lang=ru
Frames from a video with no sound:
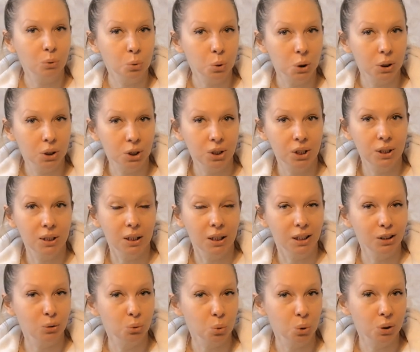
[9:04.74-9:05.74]
нужно жить,
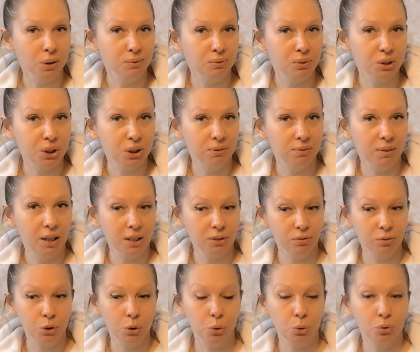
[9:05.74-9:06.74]
как нужно выживать
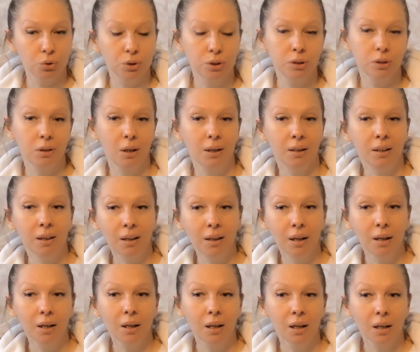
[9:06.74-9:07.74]
в чужой стране.
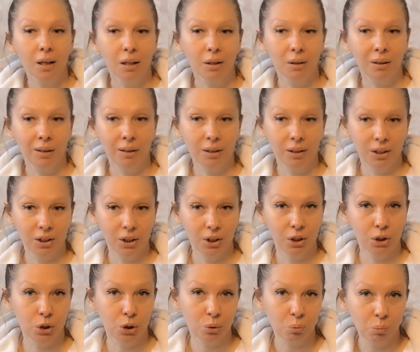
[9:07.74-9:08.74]
И, и
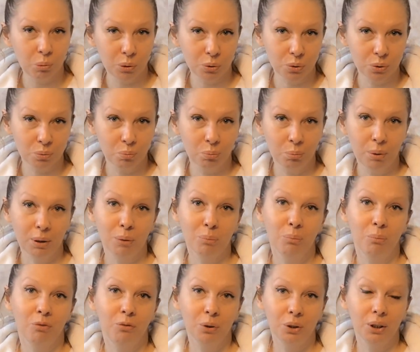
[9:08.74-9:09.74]
еще плюс борь,
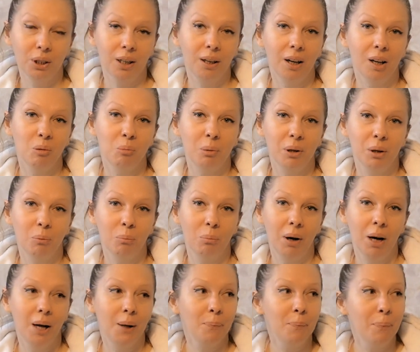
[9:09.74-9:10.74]
вот такая
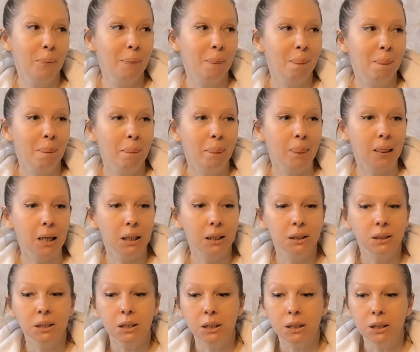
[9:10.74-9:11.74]
борьба
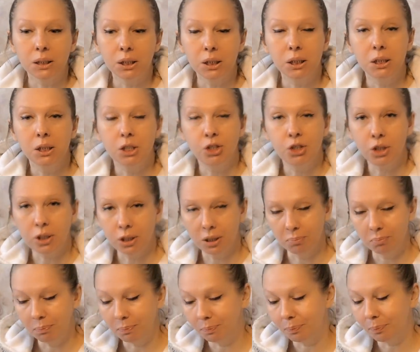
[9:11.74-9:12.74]
а, чисто